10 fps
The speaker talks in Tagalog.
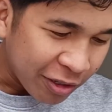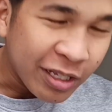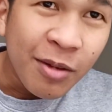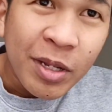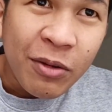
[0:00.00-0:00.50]
Ay
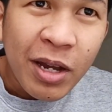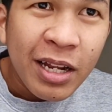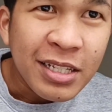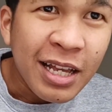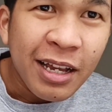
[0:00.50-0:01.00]
nila
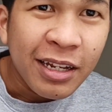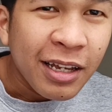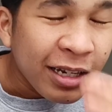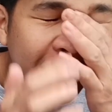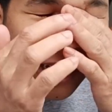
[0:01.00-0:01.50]
maniwala sa akin
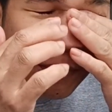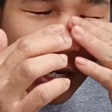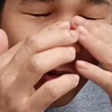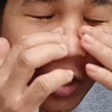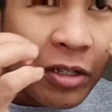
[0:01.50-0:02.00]
na
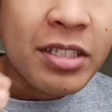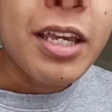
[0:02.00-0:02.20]
nagbago na yung